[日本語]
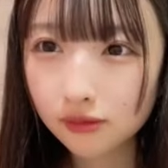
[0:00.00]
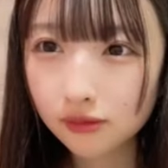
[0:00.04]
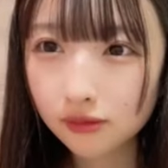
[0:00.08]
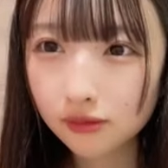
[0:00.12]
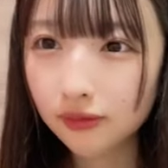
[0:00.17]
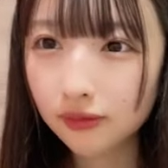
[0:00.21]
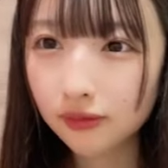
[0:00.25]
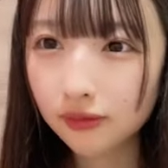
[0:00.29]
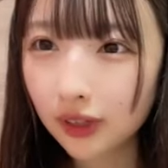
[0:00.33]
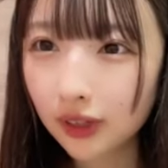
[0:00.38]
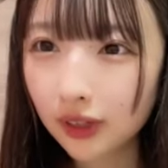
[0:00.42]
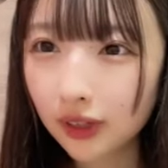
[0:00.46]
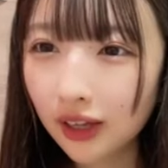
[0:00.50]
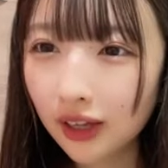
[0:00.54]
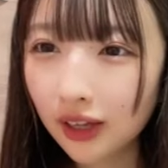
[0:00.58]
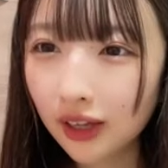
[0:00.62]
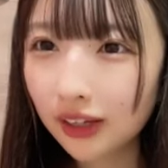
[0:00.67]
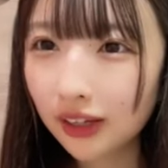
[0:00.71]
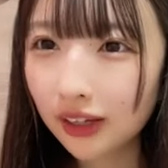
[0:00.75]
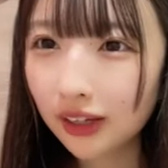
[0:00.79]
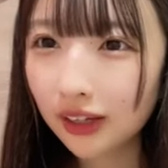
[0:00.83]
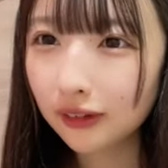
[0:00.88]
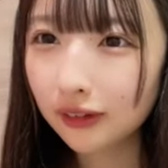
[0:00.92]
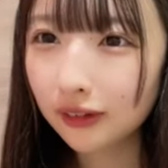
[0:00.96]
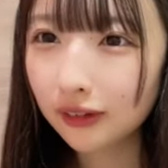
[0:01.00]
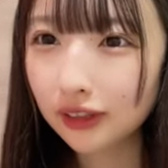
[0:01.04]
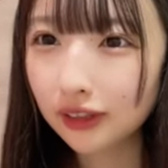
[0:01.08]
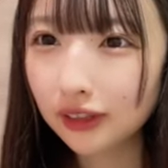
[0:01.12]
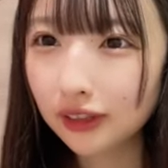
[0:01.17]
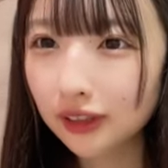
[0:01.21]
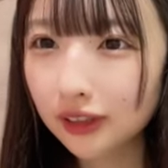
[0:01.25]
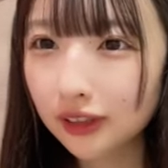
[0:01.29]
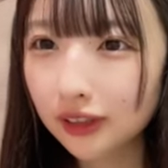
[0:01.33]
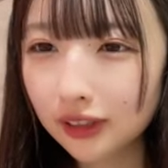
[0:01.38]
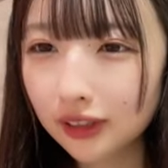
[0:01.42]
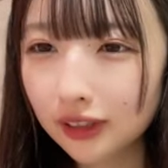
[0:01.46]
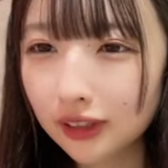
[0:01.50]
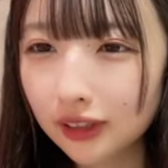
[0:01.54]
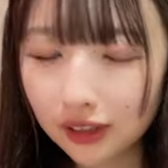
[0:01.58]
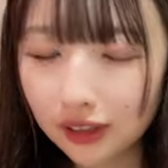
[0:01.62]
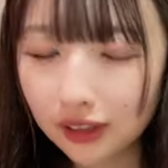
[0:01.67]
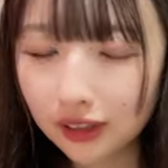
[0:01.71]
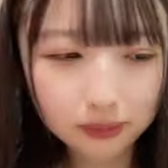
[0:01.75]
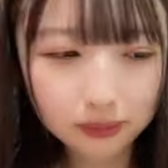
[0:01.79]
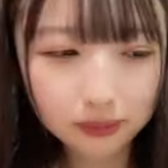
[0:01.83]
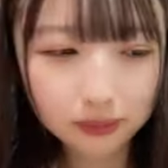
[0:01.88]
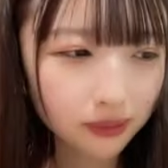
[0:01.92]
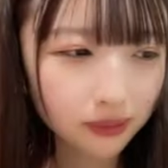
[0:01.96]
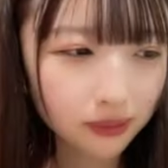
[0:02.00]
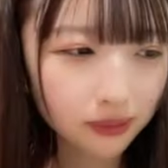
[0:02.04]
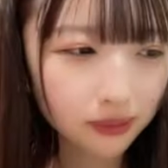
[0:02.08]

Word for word: は S の顔じゃないことは分かってた